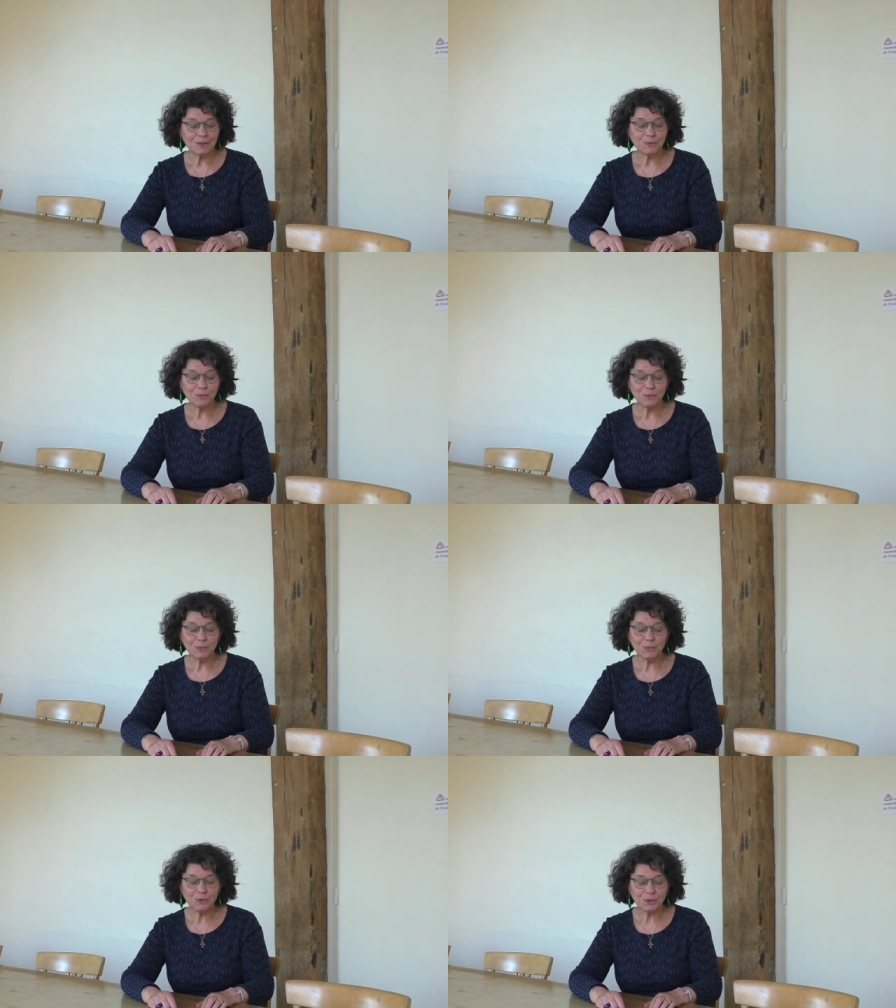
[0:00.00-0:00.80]
de
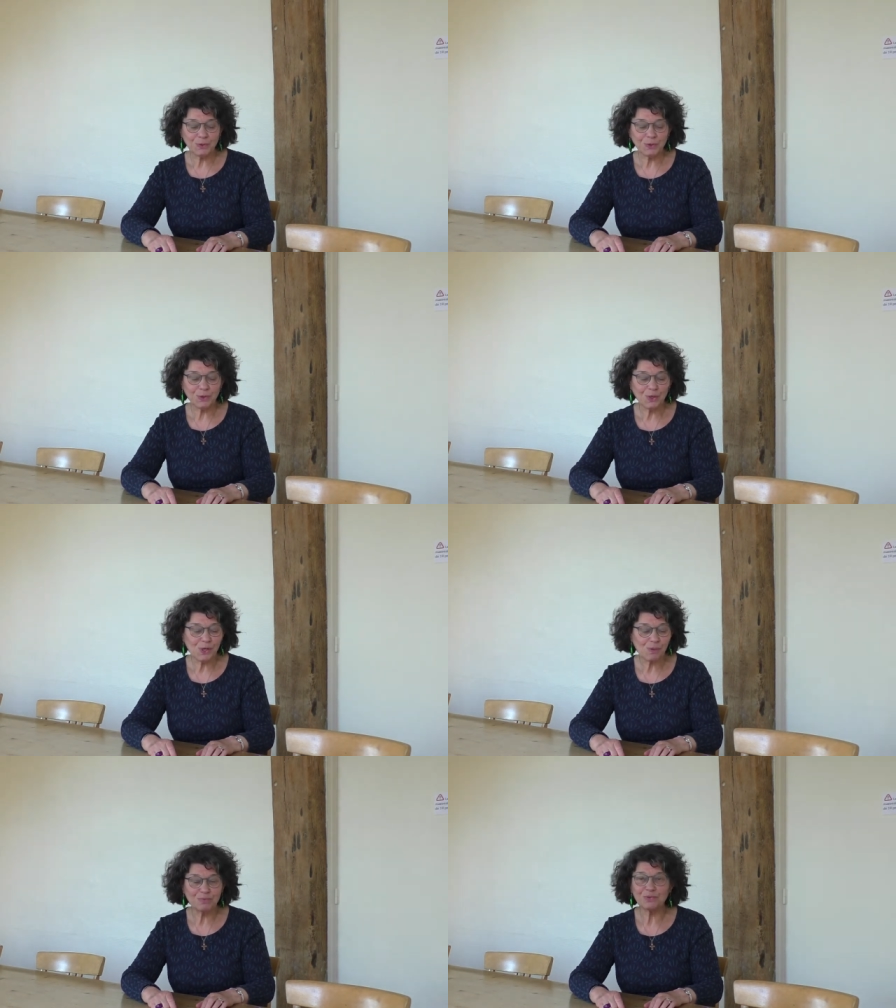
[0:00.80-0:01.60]
tout notre cœur
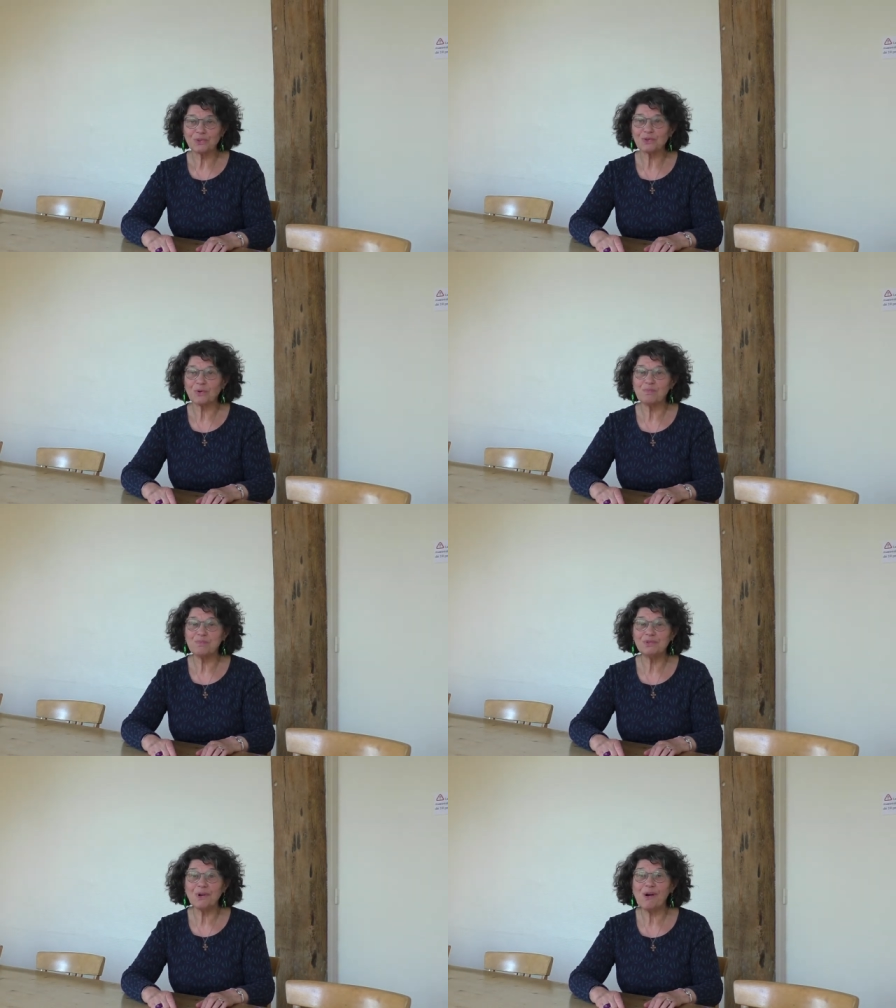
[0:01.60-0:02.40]
pour notre
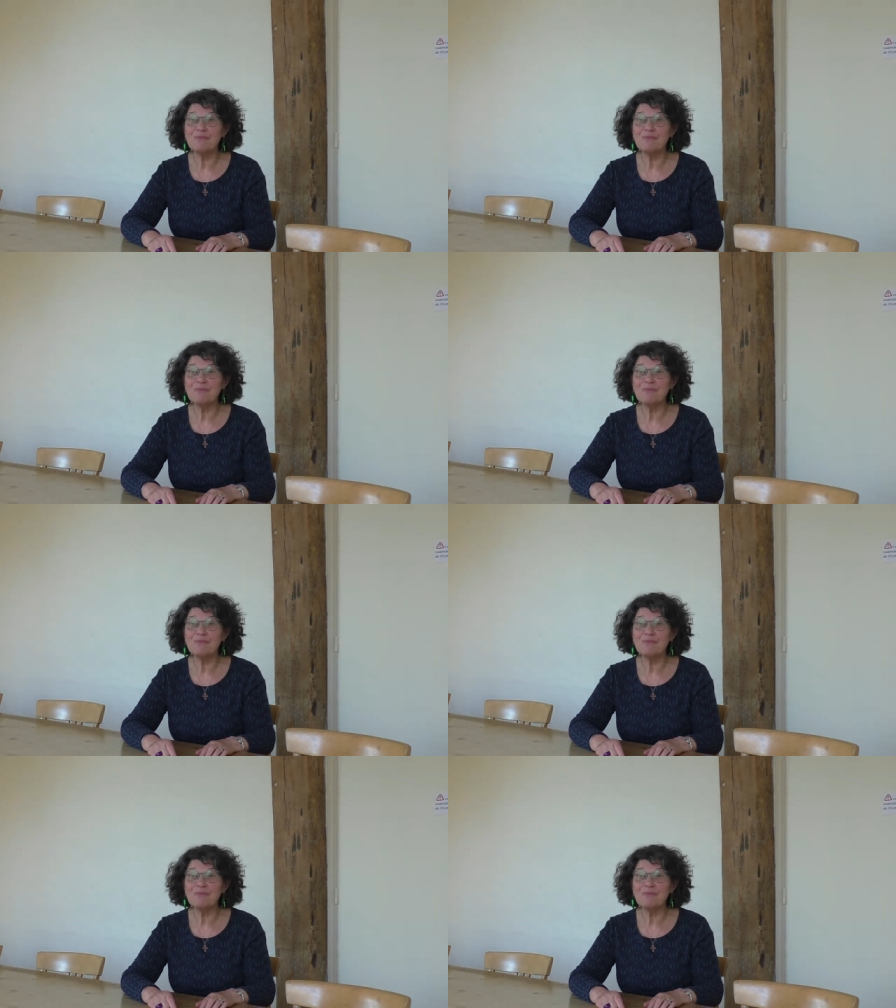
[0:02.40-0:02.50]
plus grand